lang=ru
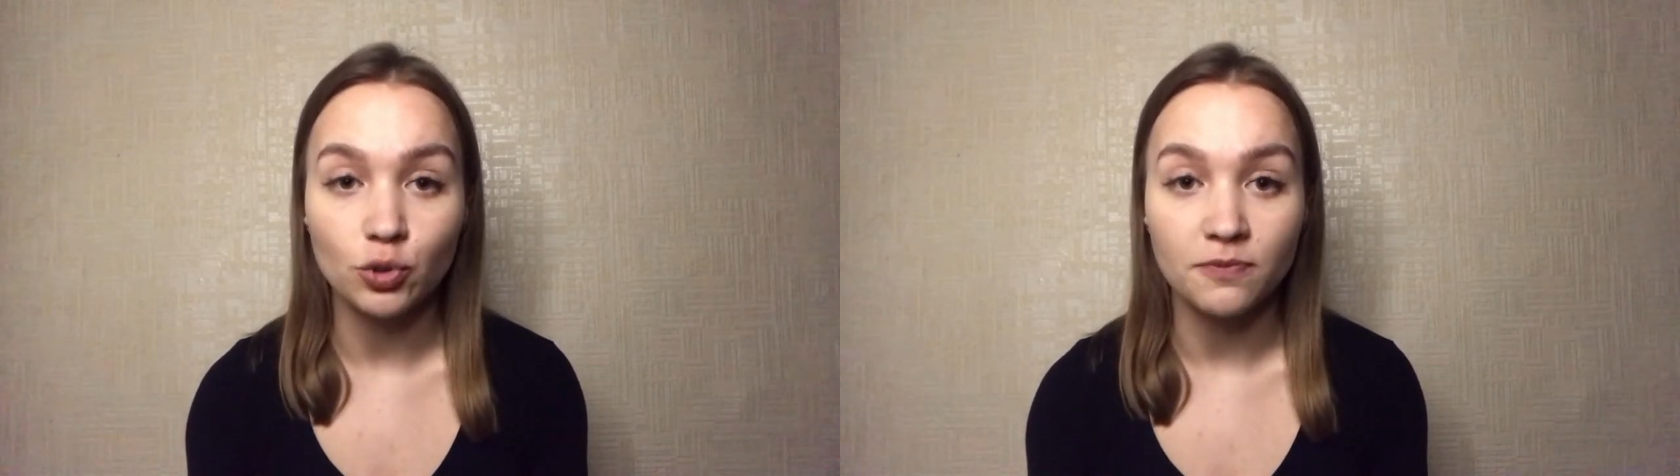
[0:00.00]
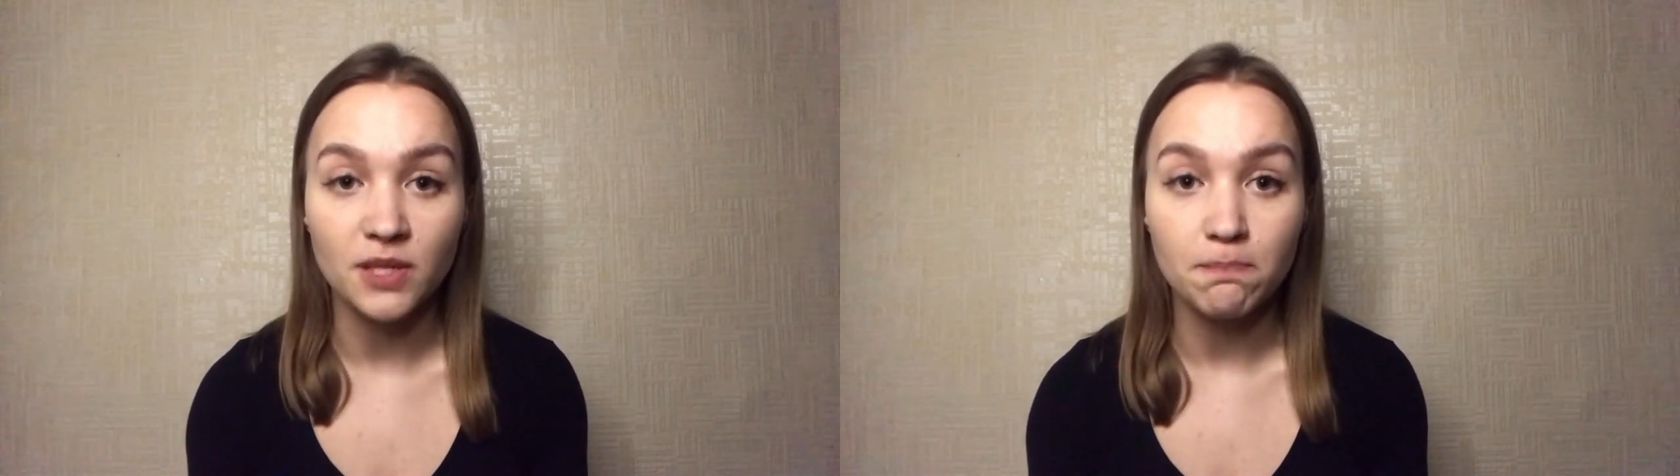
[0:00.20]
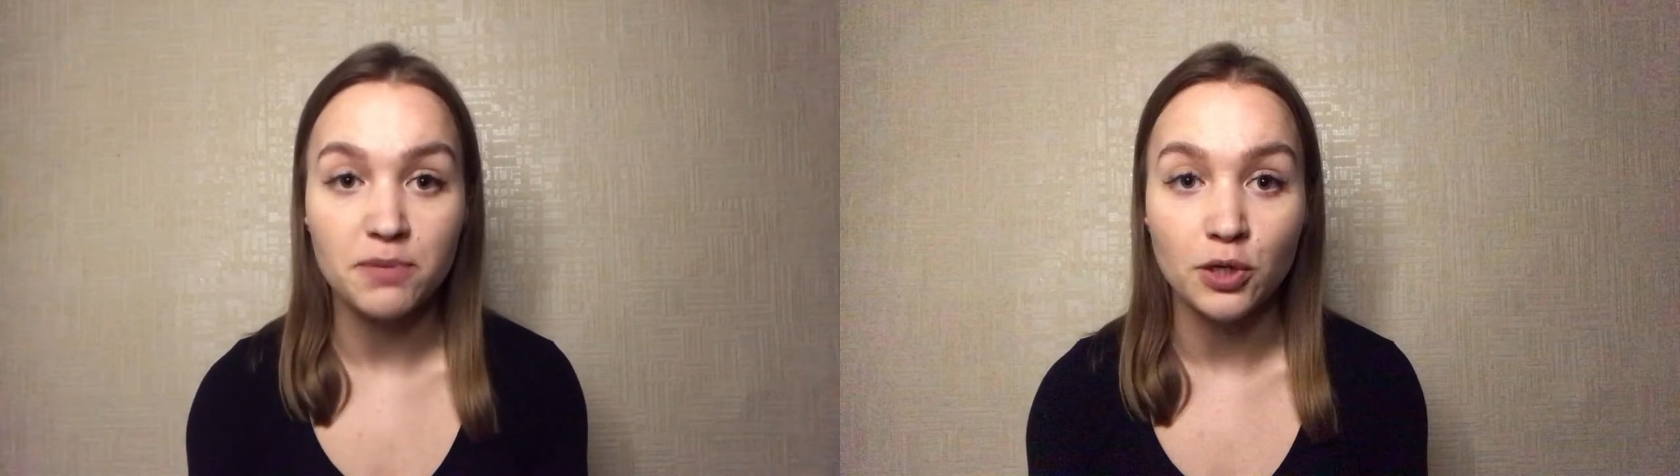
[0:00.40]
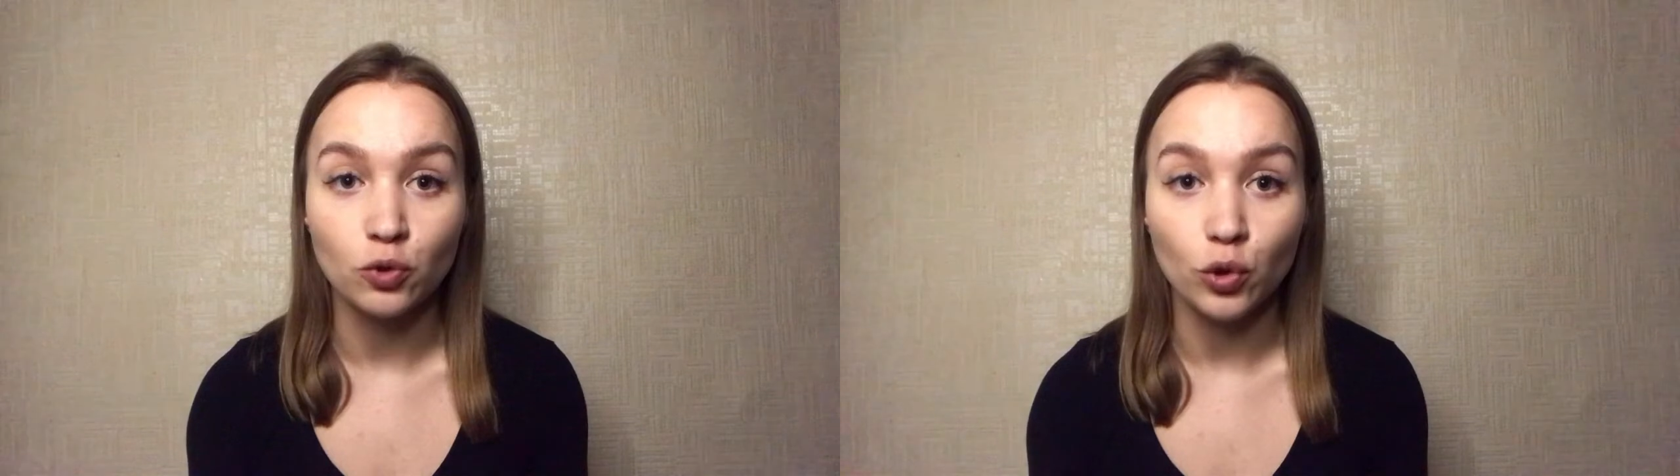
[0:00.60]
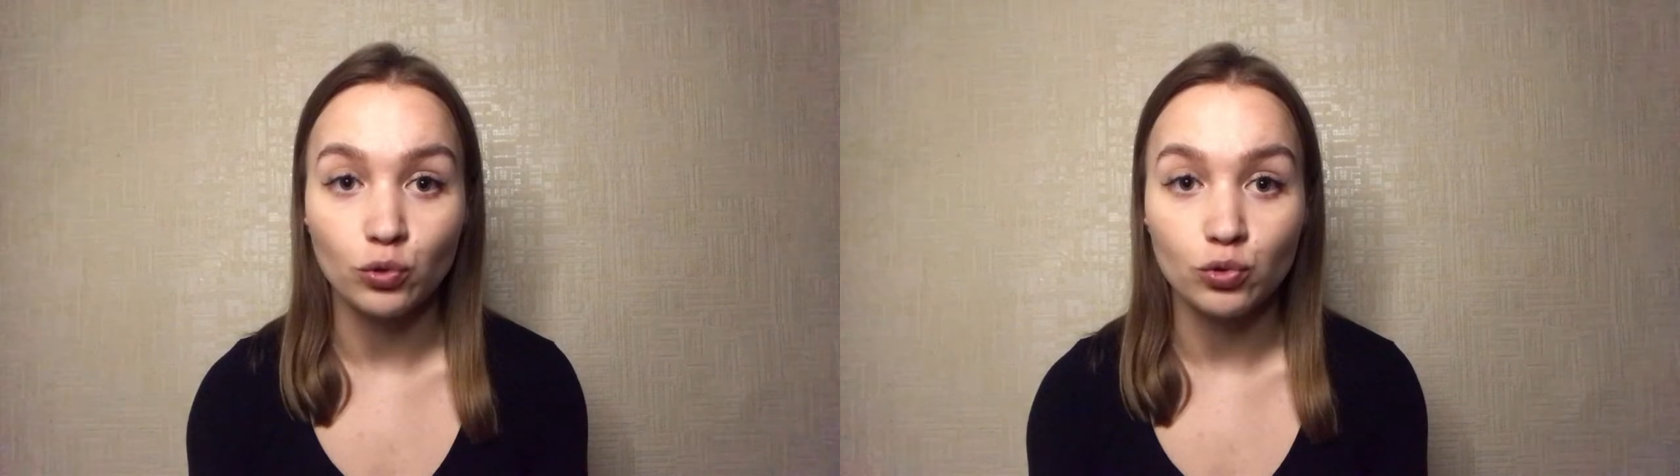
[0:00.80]
чтобы всем
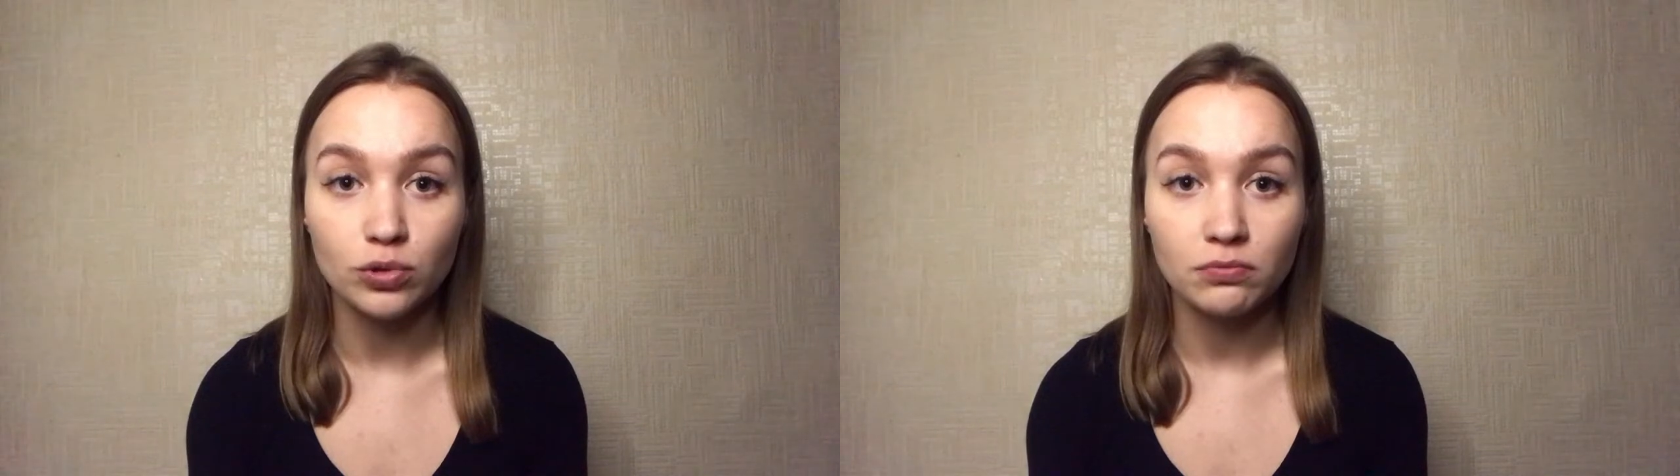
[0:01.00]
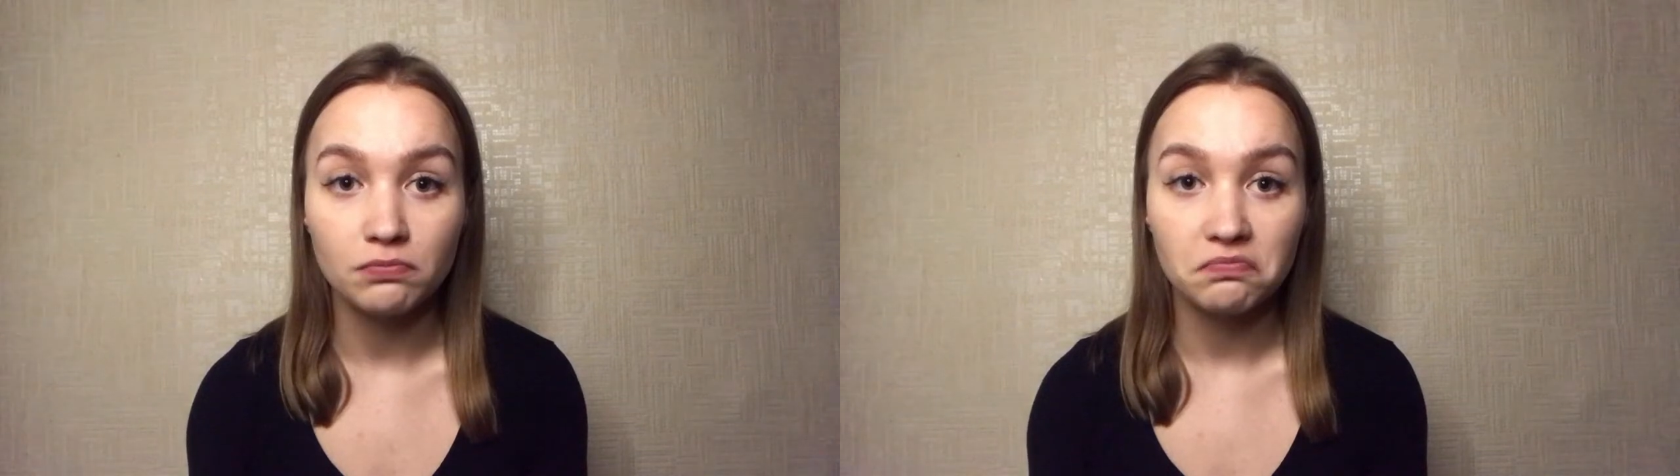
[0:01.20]
передохнуть.